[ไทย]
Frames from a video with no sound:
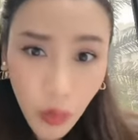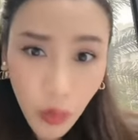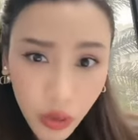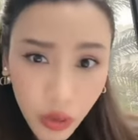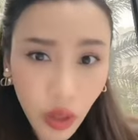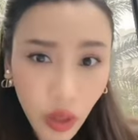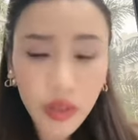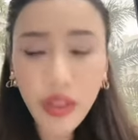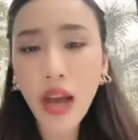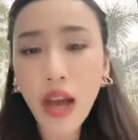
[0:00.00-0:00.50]
ในพ
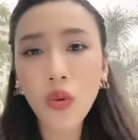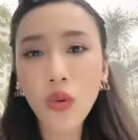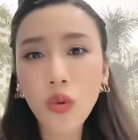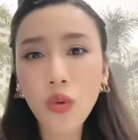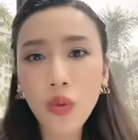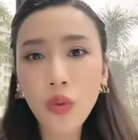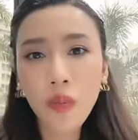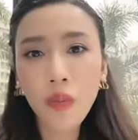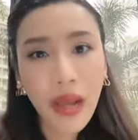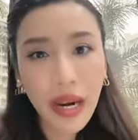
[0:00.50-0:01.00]
ลต่อเต่า
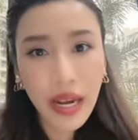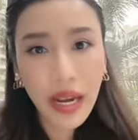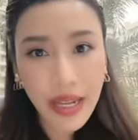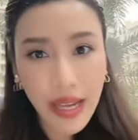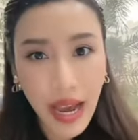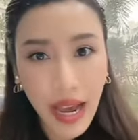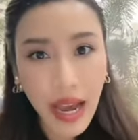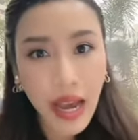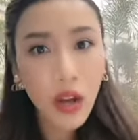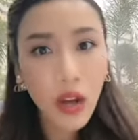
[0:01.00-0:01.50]
ภรร
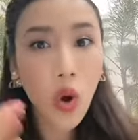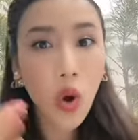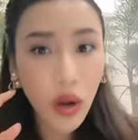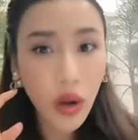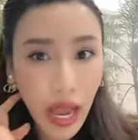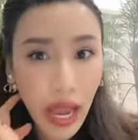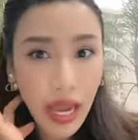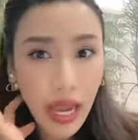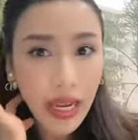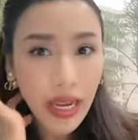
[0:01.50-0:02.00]
ยาก
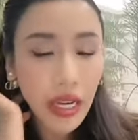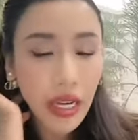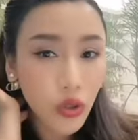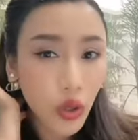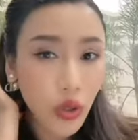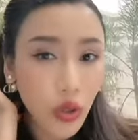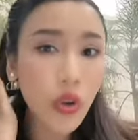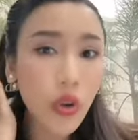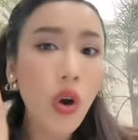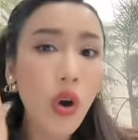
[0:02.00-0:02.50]
อไก่อั
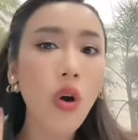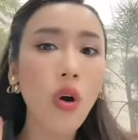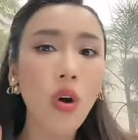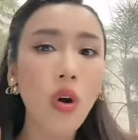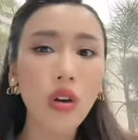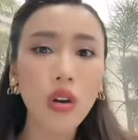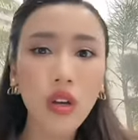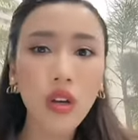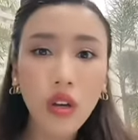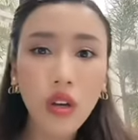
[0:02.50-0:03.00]
กษรย่อ
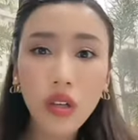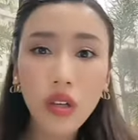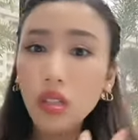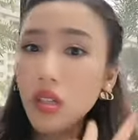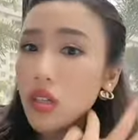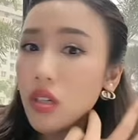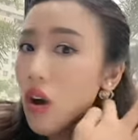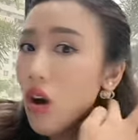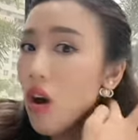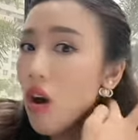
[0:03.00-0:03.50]

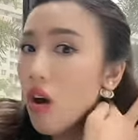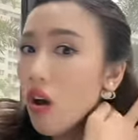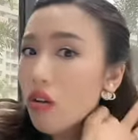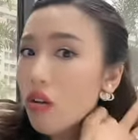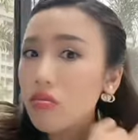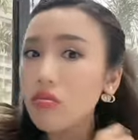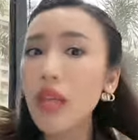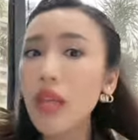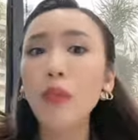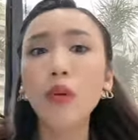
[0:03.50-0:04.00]
ซึ่งก็
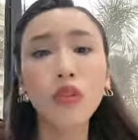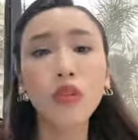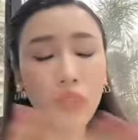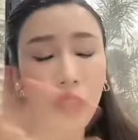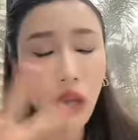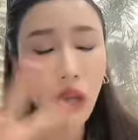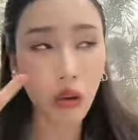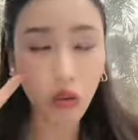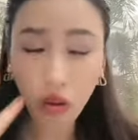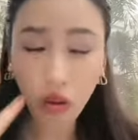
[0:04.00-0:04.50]
ในพล
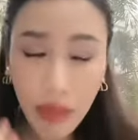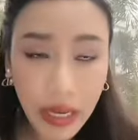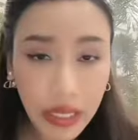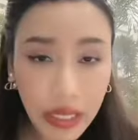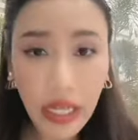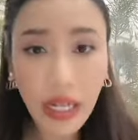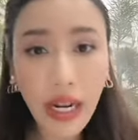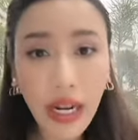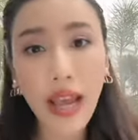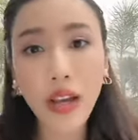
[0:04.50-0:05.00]
ต่อเต่าก็
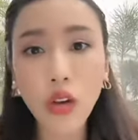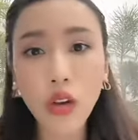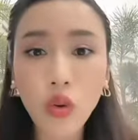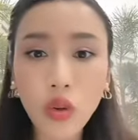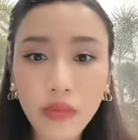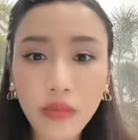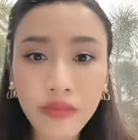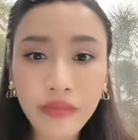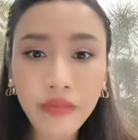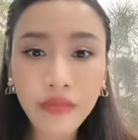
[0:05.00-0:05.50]
มีตั้งหลาย
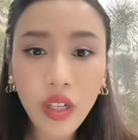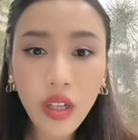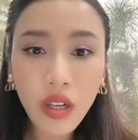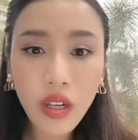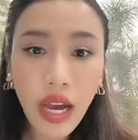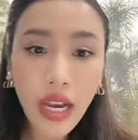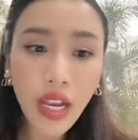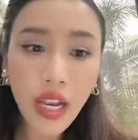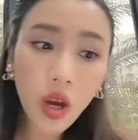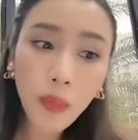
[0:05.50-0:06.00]
คน
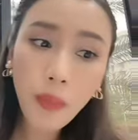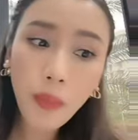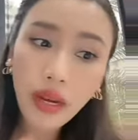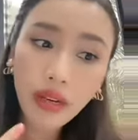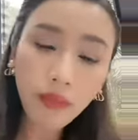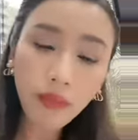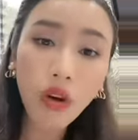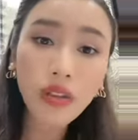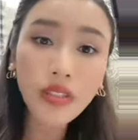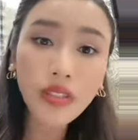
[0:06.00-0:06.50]
อันนี้ก็
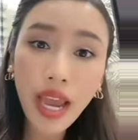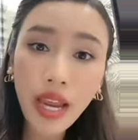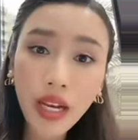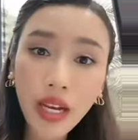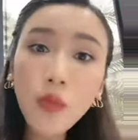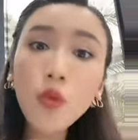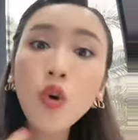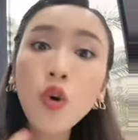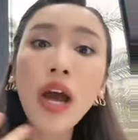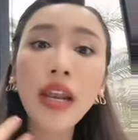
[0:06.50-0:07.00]
เป็นเบาะแส
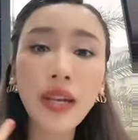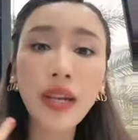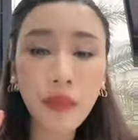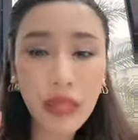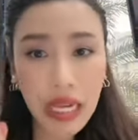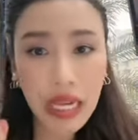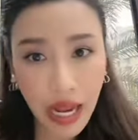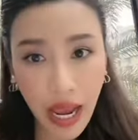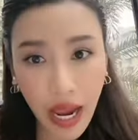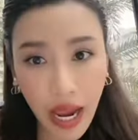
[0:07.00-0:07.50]
ที่ผู้การ
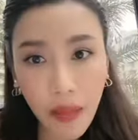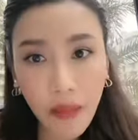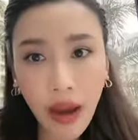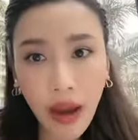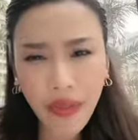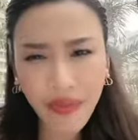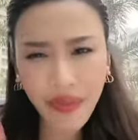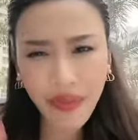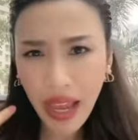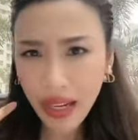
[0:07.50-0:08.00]
นำเกียรติให้
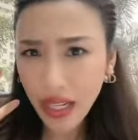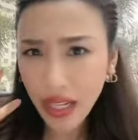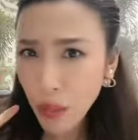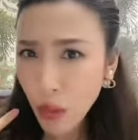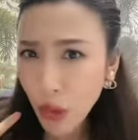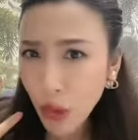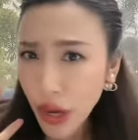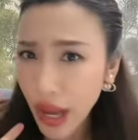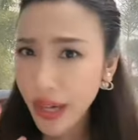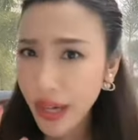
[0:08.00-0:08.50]
มา แต่
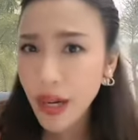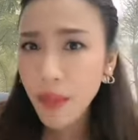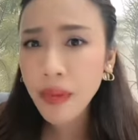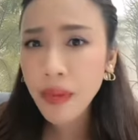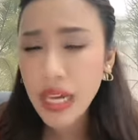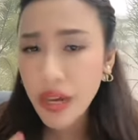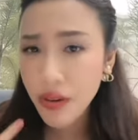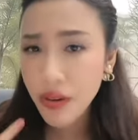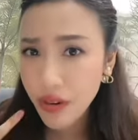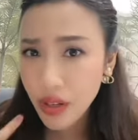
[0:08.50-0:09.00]
ถ้าผู้การ
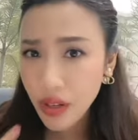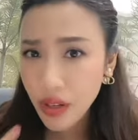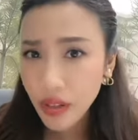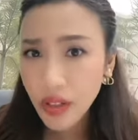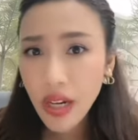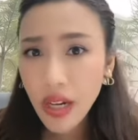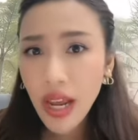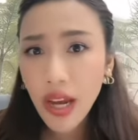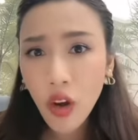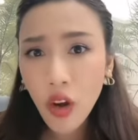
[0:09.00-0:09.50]
นำเกียรติหรือ
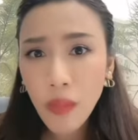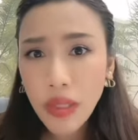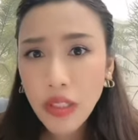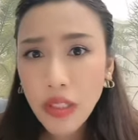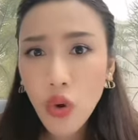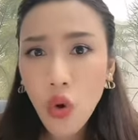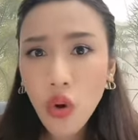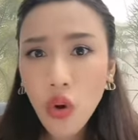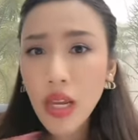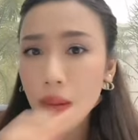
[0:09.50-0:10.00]
ทนายของ
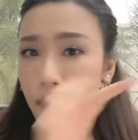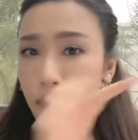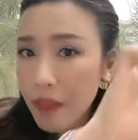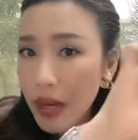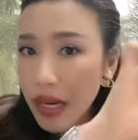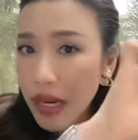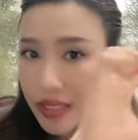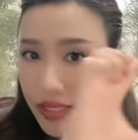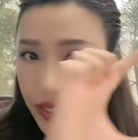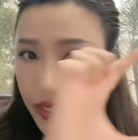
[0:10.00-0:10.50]
บิ๊กโจ๊กที่
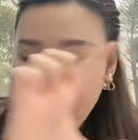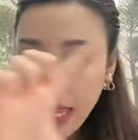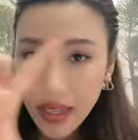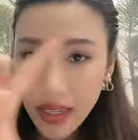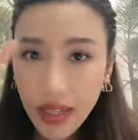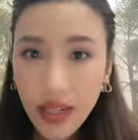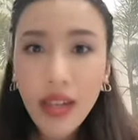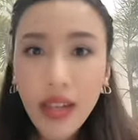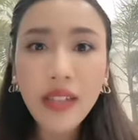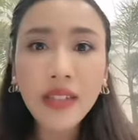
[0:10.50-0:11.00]
เปิดเส้
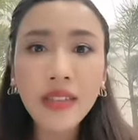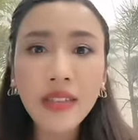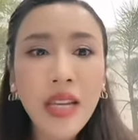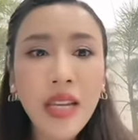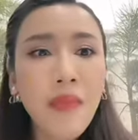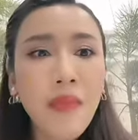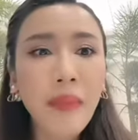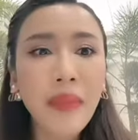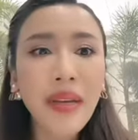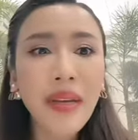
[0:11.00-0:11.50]
นเงิน
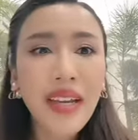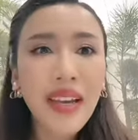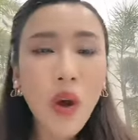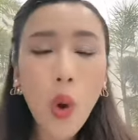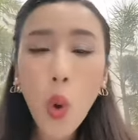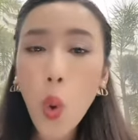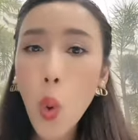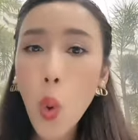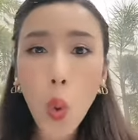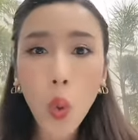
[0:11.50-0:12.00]
ที่แบบ
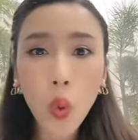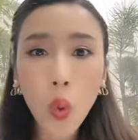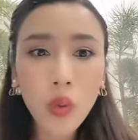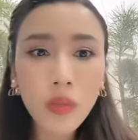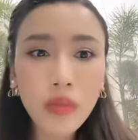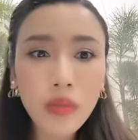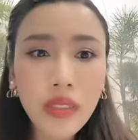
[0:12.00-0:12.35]
โอ้โห